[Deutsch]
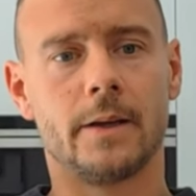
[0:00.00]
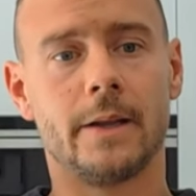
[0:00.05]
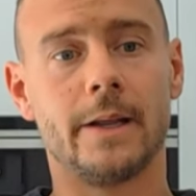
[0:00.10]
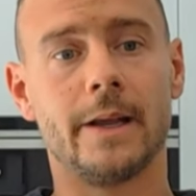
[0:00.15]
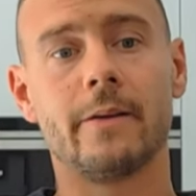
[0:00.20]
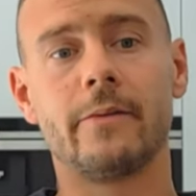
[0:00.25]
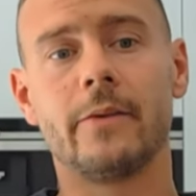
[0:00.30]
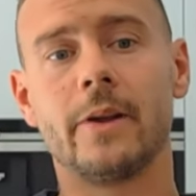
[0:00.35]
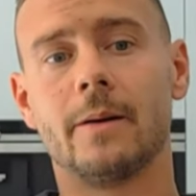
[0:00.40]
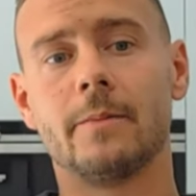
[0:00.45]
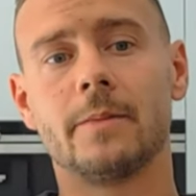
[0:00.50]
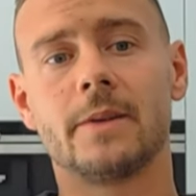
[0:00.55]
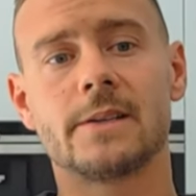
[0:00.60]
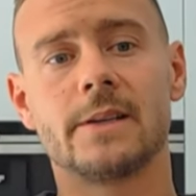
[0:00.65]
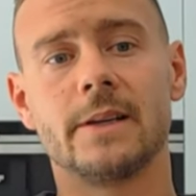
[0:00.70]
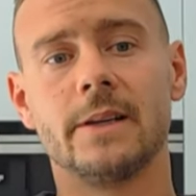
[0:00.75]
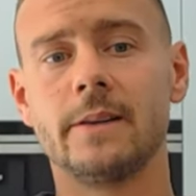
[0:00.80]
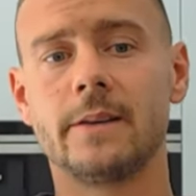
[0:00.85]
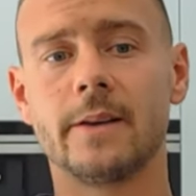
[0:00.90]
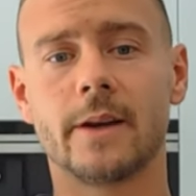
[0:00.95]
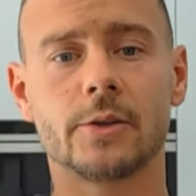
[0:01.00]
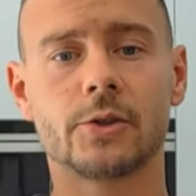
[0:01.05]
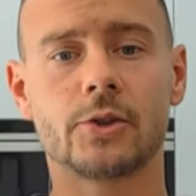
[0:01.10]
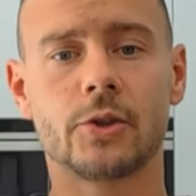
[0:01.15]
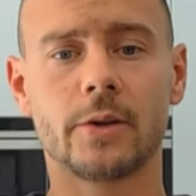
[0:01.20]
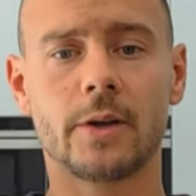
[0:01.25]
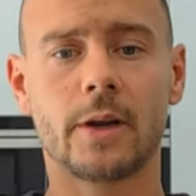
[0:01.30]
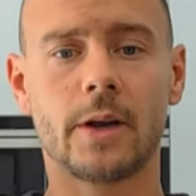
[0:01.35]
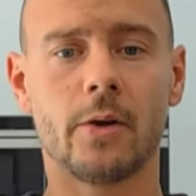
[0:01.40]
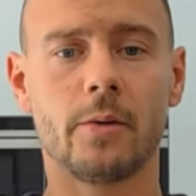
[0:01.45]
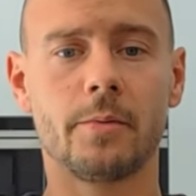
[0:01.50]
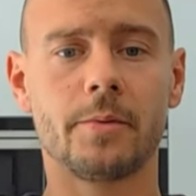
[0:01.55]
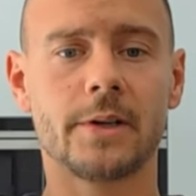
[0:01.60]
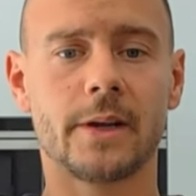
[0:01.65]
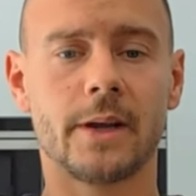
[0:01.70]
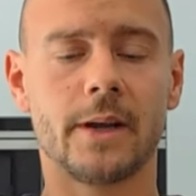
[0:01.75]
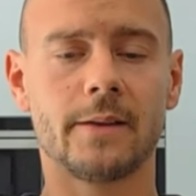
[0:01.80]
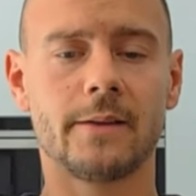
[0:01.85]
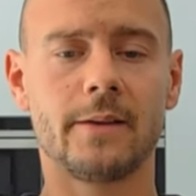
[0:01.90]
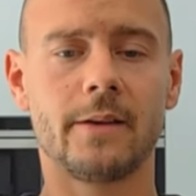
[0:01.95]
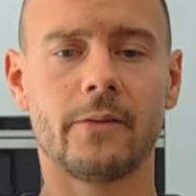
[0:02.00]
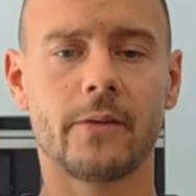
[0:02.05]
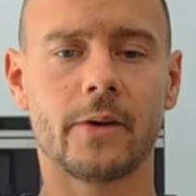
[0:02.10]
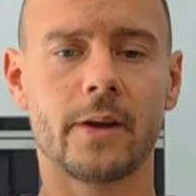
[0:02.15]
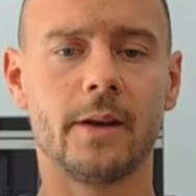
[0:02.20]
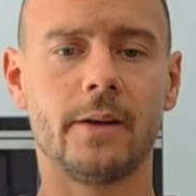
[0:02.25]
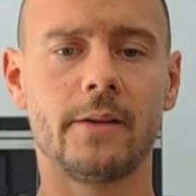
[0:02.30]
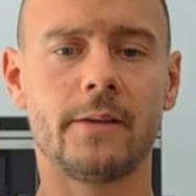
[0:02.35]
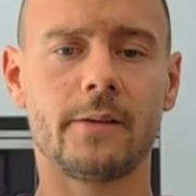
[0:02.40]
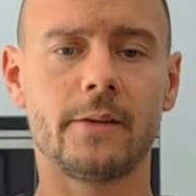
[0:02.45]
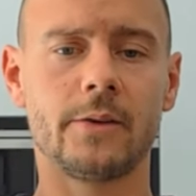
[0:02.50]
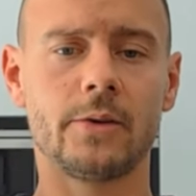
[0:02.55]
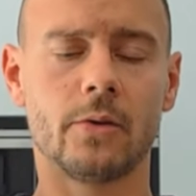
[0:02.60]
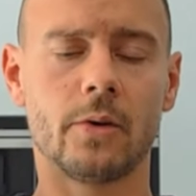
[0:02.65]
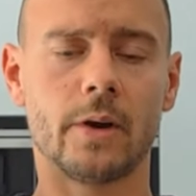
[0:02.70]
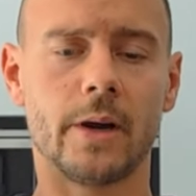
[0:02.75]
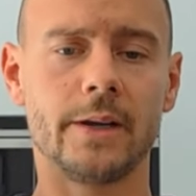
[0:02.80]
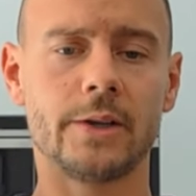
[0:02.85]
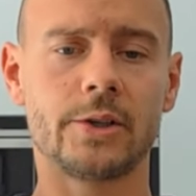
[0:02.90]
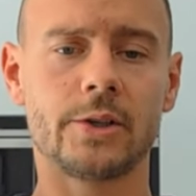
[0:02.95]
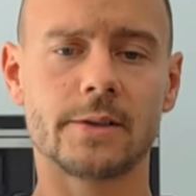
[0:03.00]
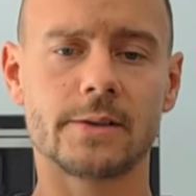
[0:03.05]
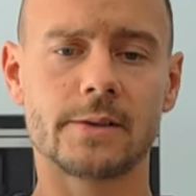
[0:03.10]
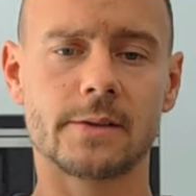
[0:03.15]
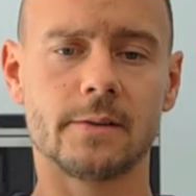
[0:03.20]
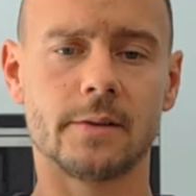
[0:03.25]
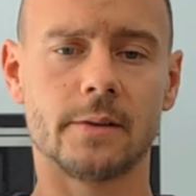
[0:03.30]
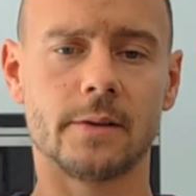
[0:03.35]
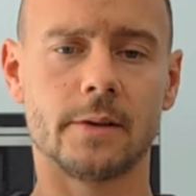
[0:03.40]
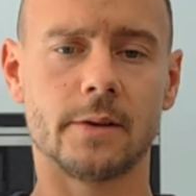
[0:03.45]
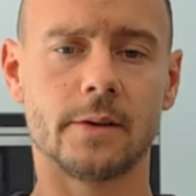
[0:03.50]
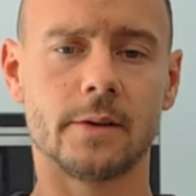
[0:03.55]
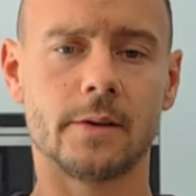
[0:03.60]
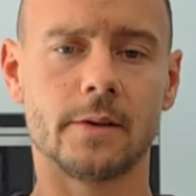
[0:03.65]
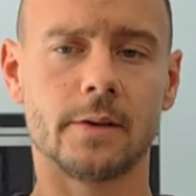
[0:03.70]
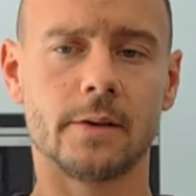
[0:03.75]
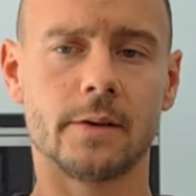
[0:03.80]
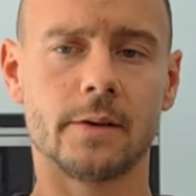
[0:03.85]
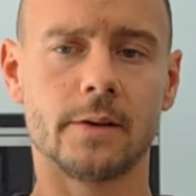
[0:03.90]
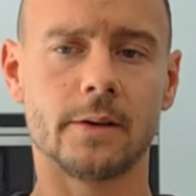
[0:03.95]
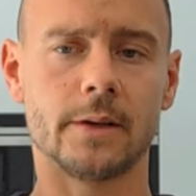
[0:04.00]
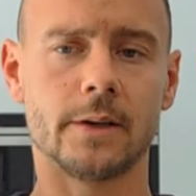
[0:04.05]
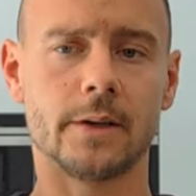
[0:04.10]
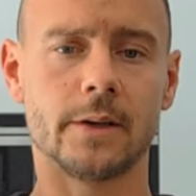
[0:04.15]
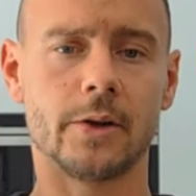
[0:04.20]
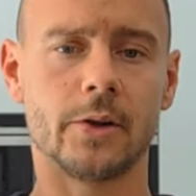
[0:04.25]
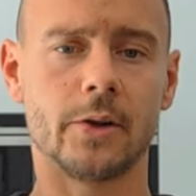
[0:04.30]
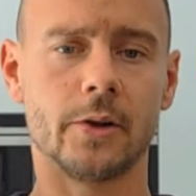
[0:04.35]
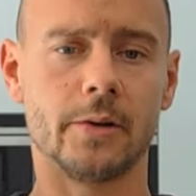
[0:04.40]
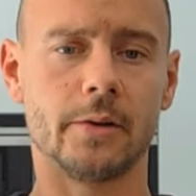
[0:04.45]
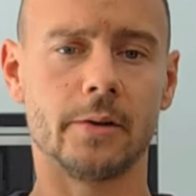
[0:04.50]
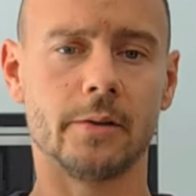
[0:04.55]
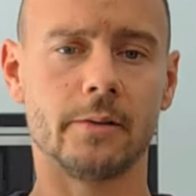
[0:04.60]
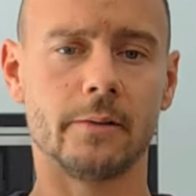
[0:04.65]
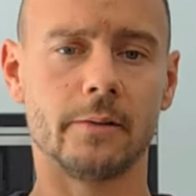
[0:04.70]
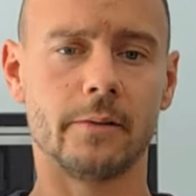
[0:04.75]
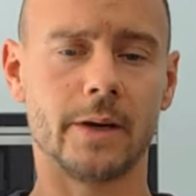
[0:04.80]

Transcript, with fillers: Ja, wir haben das intern schon, glaube ich, relativ realistisch auch einschätzen äh, können.